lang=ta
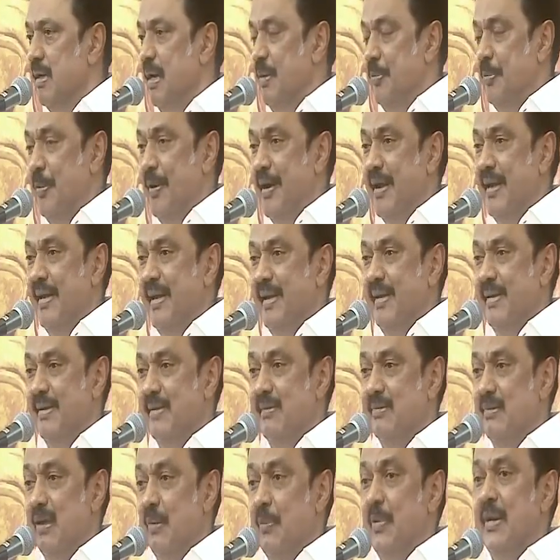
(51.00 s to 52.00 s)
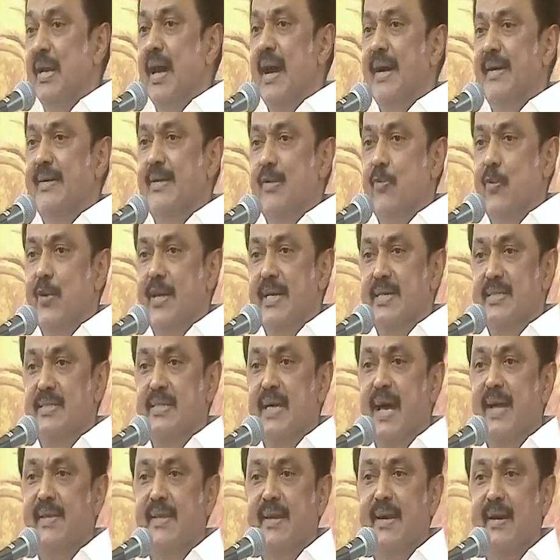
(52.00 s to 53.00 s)
இப்படி தமிழ்நாட்டினுடைய
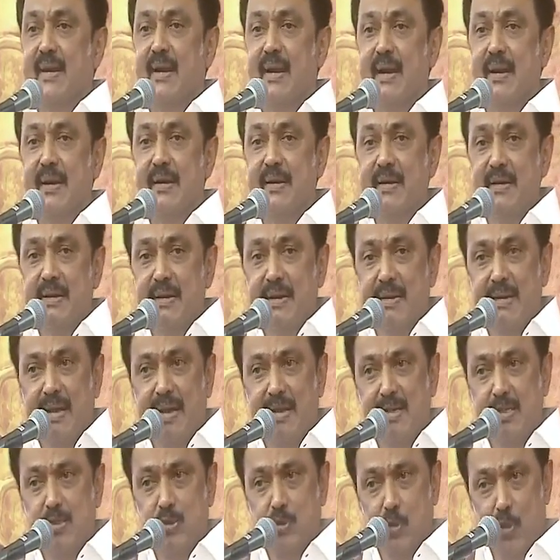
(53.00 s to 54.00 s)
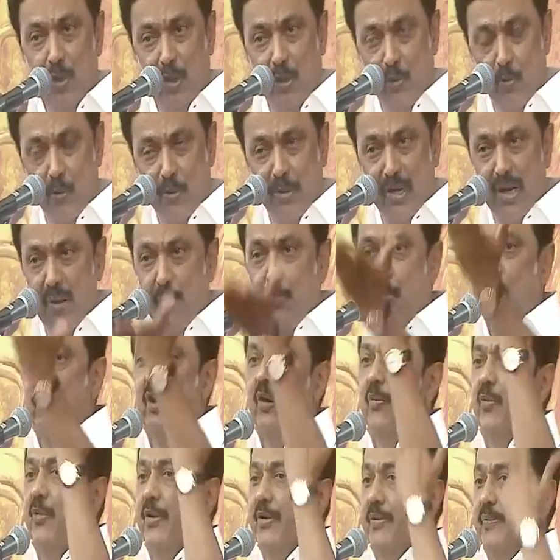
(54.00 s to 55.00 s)
சாதனைகளை நான் சொல்லிக்கொண்டே
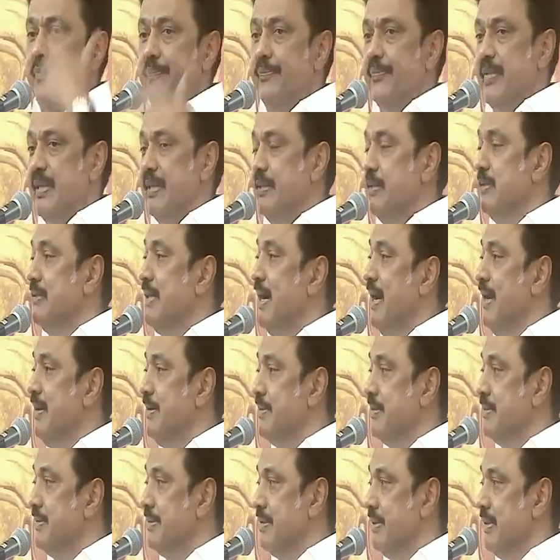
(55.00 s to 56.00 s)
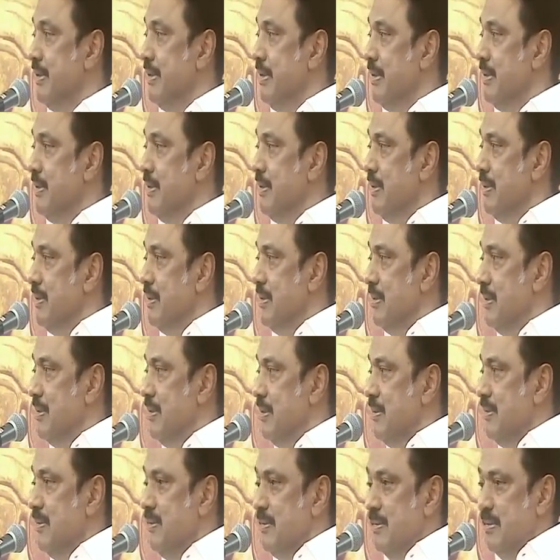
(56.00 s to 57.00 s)
போக முடியும் இதுதான்
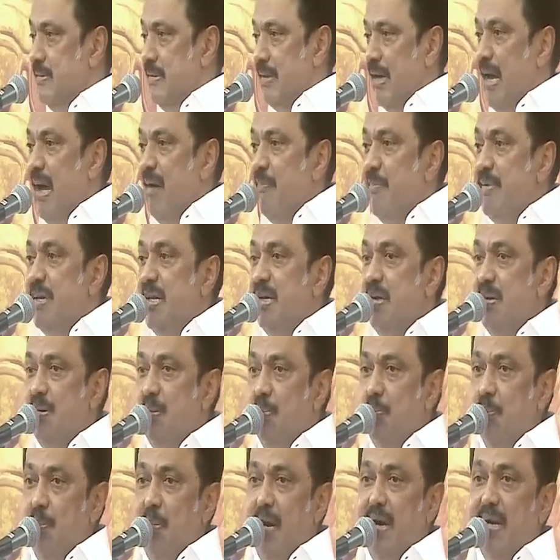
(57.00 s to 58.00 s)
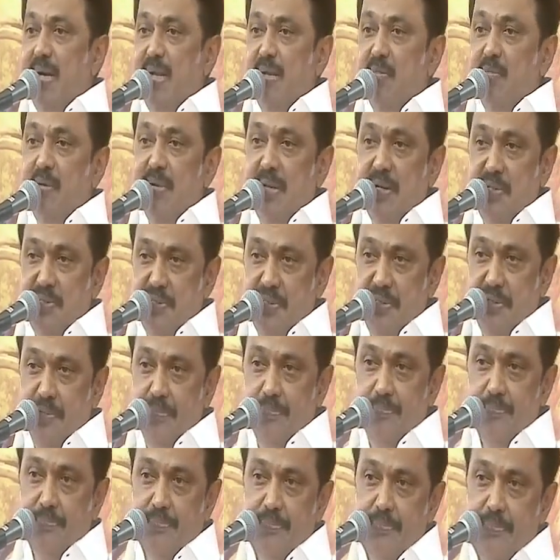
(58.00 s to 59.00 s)
திராவிட மாடல் வளர்ச்சி
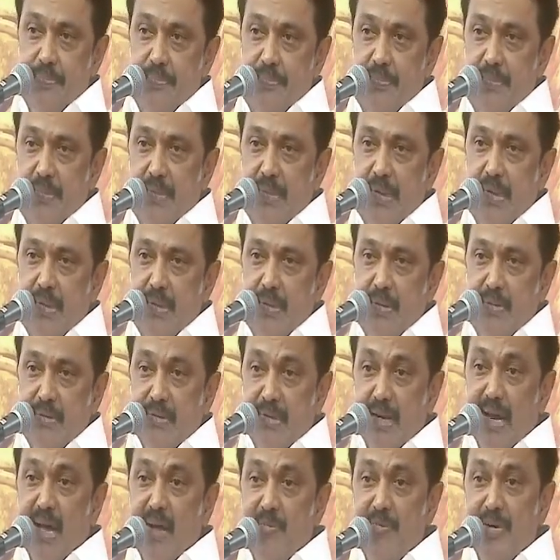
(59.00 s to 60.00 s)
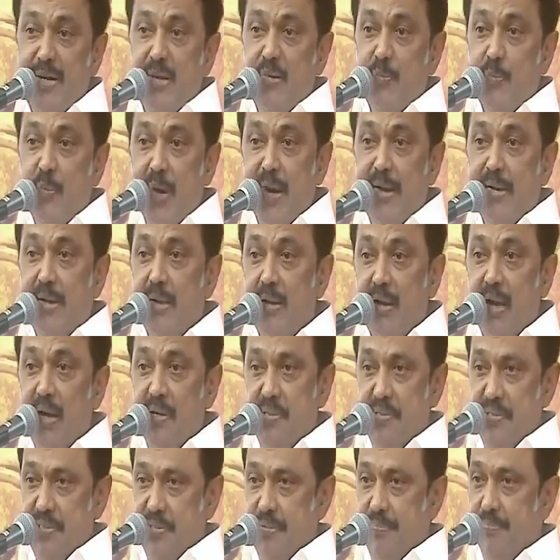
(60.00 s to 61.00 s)
திராவிட மாடல்
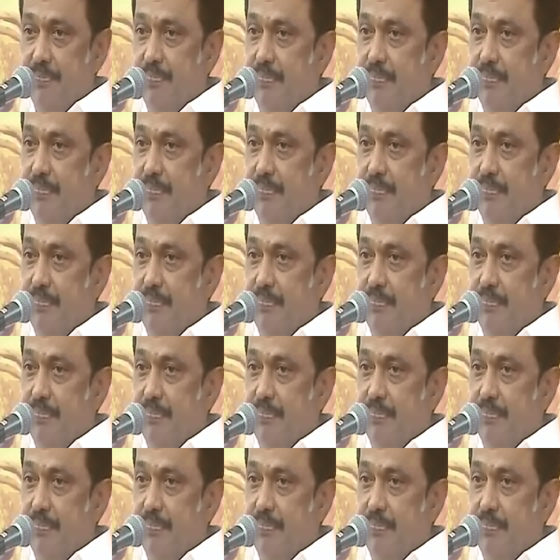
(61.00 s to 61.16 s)
ஆட்சி